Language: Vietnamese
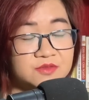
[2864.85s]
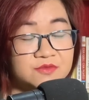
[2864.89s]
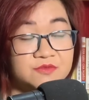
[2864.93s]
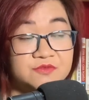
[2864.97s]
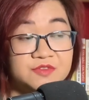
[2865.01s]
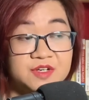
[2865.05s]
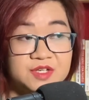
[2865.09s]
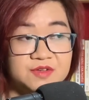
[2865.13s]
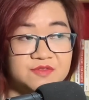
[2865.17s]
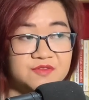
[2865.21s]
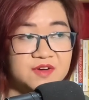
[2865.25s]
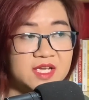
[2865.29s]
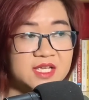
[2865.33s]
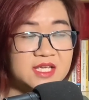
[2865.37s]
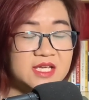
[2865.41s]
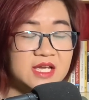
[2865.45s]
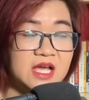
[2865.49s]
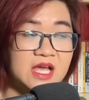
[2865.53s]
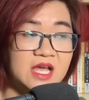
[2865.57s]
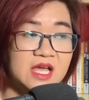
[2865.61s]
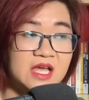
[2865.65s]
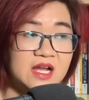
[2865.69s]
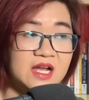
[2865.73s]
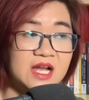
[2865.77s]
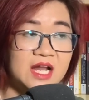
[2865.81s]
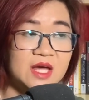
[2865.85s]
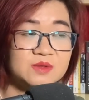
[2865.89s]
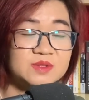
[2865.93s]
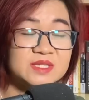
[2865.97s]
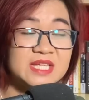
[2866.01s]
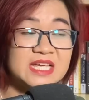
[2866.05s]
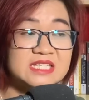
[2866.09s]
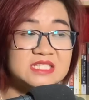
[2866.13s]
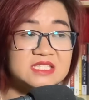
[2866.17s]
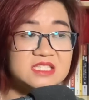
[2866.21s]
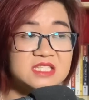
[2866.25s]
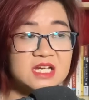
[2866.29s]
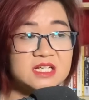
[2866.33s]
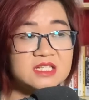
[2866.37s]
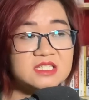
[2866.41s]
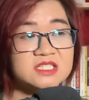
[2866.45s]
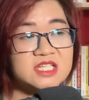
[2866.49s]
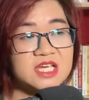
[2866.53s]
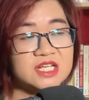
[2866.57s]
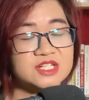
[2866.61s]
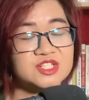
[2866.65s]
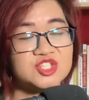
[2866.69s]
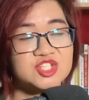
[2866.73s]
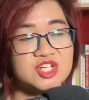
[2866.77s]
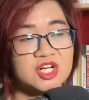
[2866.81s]
Vì vậy, lão ta chắc
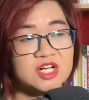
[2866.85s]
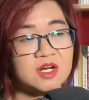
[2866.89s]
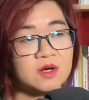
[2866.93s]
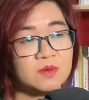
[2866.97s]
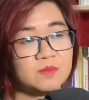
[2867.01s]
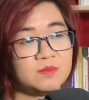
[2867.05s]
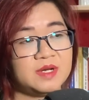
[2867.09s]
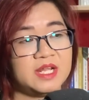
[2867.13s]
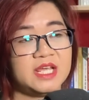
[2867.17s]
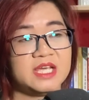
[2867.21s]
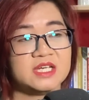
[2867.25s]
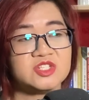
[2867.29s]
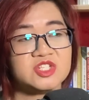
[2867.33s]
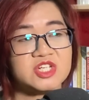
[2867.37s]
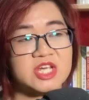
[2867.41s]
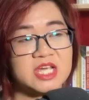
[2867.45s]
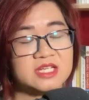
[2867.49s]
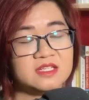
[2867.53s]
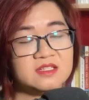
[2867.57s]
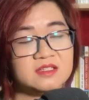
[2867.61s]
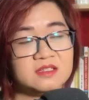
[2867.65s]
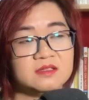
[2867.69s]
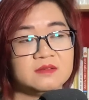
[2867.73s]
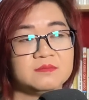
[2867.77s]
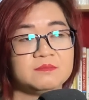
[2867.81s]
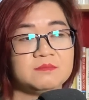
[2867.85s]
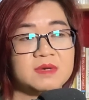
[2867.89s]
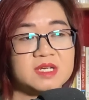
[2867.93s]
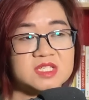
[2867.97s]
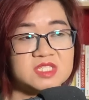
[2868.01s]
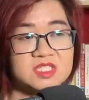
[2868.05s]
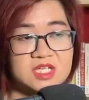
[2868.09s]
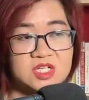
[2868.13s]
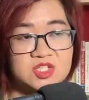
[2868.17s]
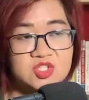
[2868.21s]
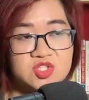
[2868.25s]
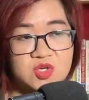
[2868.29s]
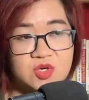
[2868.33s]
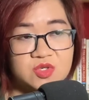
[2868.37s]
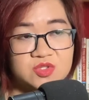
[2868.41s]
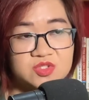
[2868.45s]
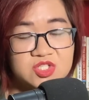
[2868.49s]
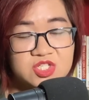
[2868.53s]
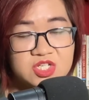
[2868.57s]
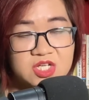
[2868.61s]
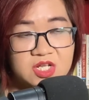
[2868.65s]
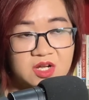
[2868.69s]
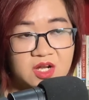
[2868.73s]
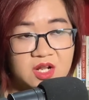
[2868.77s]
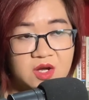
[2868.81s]
chắn sẽ không né tránh mà sẽ chọn
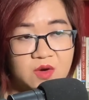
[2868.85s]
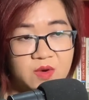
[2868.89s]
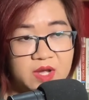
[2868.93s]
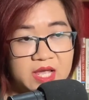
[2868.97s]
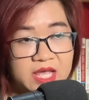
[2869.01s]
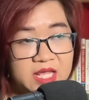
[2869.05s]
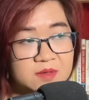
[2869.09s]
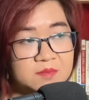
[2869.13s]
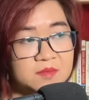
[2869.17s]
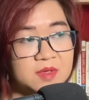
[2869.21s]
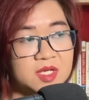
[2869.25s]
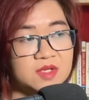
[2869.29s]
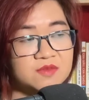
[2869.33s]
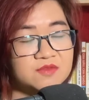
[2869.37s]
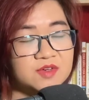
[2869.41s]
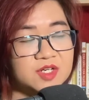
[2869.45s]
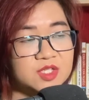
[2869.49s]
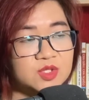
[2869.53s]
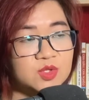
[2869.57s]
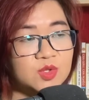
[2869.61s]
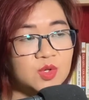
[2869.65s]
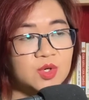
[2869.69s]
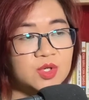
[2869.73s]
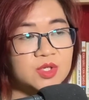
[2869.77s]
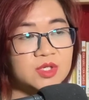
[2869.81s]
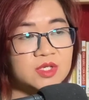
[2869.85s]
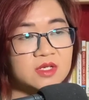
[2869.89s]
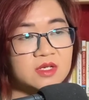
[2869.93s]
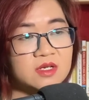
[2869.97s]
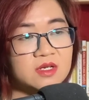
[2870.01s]
chiến đấu hết mình với tôi.